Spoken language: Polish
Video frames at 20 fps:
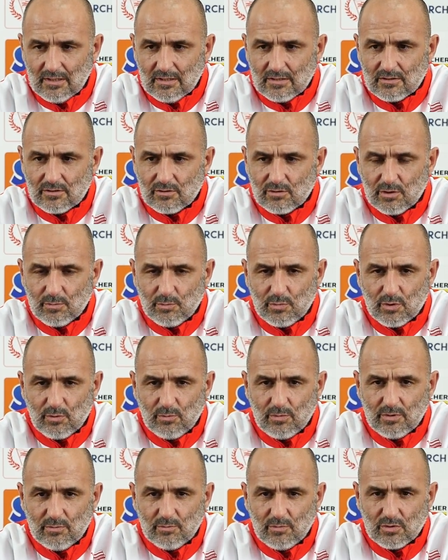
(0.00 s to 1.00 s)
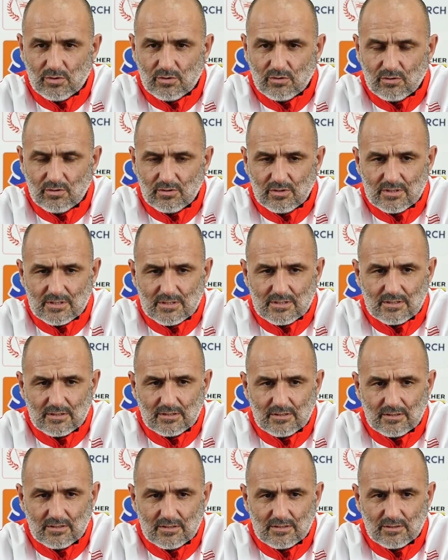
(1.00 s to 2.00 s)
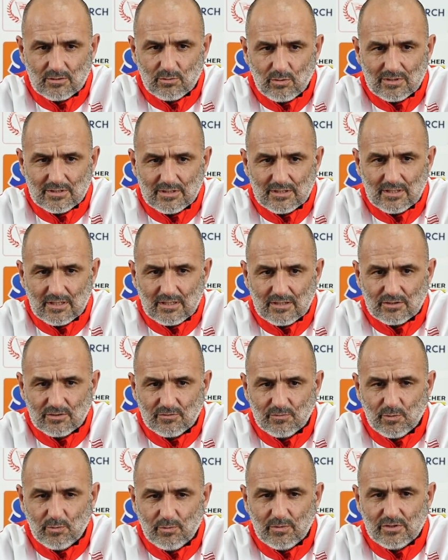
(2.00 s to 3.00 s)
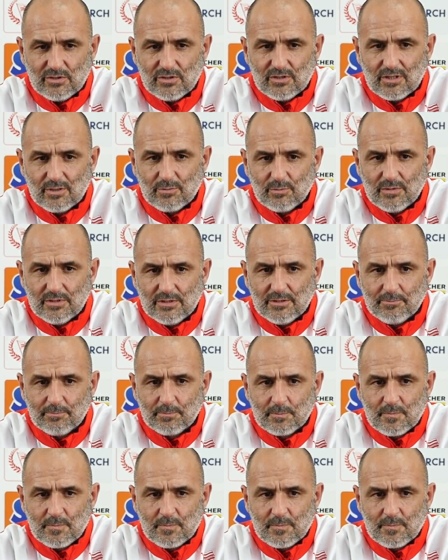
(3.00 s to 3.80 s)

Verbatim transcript: trochę problem, bo to jest y, sytuacja taka, że w momencie jak my